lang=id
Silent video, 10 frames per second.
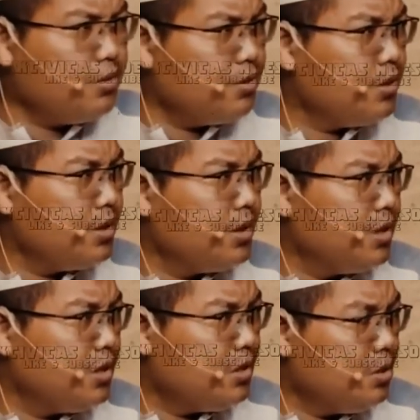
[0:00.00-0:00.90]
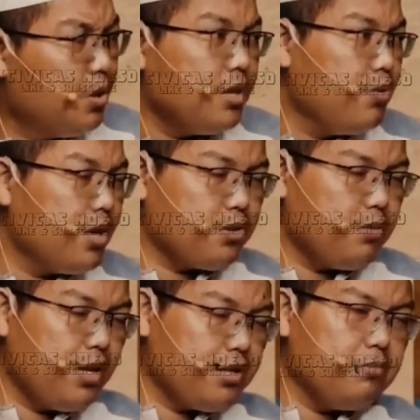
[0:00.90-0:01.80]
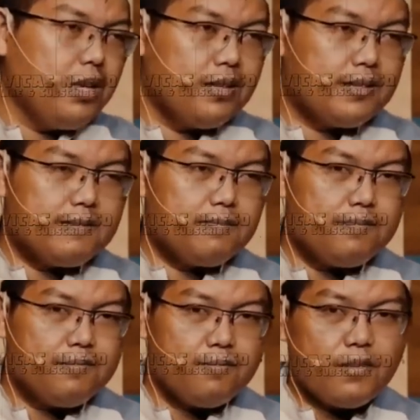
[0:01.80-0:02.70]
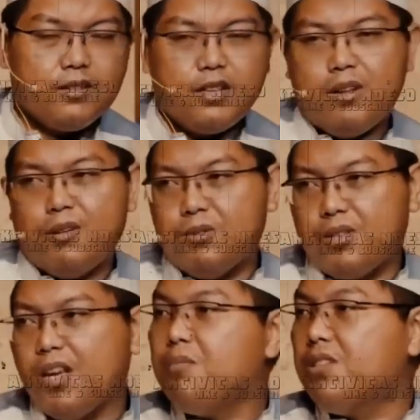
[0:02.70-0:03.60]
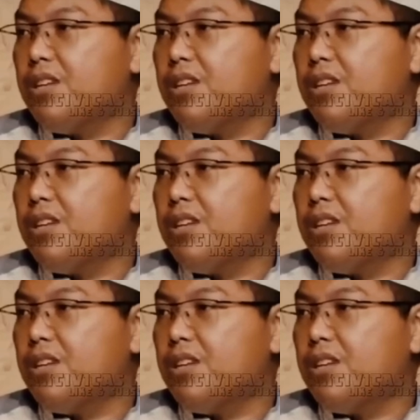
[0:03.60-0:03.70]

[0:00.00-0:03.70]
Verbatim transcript: bisa dibilang kalau banyak orang ceplos ya dia ceplos-ceplos cuman